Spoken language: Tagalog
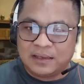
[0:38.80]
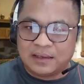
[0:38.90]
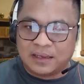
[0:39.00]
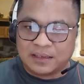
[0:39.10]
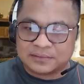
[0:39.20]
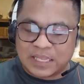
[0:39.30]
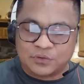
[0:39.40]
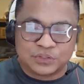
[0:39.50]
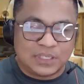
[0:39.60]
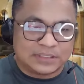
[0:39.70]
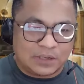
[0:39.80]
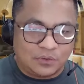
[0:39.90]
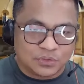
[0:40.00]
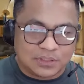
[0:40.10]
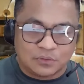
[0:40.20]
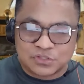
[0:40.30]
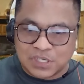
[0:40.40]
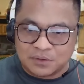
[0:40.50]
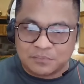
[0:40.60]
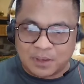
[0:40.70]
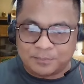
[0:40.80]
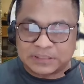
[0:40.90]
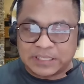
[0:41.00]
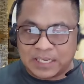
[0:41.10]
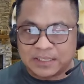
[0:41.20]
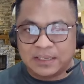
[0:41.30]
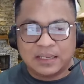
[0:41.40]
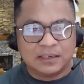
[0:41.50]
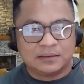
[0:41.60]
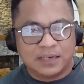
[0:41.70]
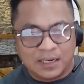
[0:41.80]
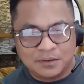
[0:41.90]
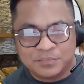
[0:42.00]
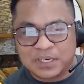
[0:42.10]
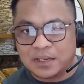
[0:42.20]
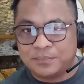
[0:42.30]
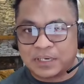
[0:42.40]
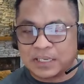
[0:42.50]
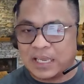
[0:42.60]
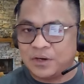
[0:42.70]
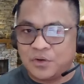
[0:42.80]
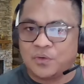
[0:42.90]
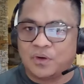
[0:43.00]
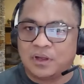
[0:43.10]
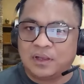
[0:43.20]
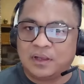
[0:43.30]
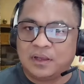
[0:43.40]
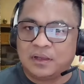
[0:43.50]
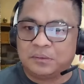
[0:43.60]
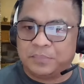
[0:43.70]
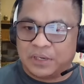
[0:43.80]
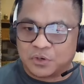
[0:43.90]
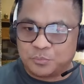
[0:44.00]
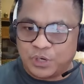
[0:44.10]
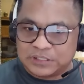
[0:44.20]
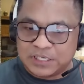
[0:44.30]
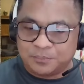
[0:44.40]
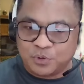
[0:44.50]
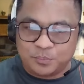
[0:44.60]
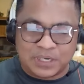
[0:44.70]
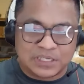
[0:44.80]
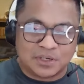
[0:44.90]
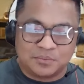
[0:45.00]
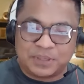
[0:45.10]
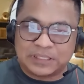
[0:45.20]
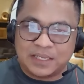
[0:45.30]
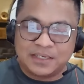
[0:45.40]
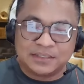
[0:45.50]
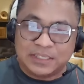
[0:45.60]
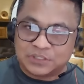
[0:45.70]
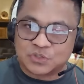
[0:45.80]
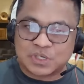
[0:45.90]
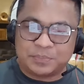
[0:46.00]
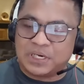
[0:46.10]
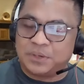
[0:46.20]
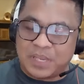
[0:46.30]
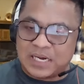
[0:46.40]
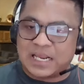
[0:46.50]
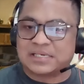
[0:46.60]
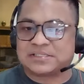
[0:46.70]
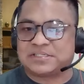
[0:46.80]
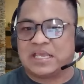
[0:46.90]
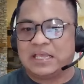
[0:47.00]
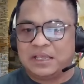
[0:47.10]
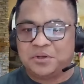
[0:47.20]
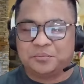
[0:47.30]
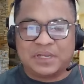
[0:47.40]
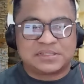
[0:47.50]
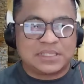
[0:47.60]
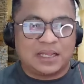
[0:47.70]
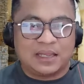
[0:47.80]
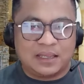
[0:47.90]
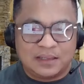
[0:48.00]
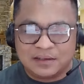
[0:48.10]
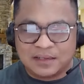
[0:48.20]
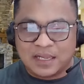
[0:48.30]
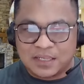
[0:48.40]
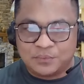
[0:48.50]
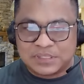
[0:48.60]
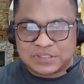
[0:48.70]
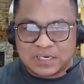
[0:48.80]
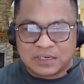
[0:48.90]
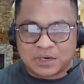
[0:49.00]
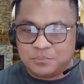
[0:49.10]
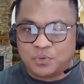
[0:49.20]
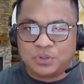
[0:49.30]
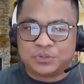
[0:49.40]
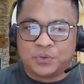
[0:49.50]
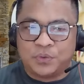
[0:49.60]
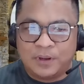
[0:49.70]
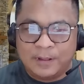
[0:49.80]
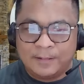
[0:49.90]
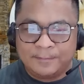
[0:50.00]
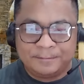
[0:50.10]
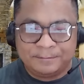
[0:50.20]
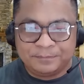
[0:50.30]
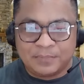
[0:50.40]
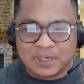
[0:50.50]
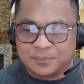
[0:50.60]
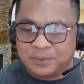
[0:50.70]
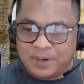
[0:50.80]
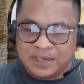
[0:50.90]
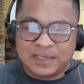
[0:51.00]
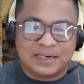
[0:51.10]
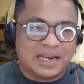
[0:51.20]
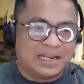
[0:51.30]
Uh, takot na takot daw siyang mapatay ng mga Amerikano. Pero pwede na po pala siyang patayin dito sa Pilipinas basta gagawan siya ng ribulto mga kababayan,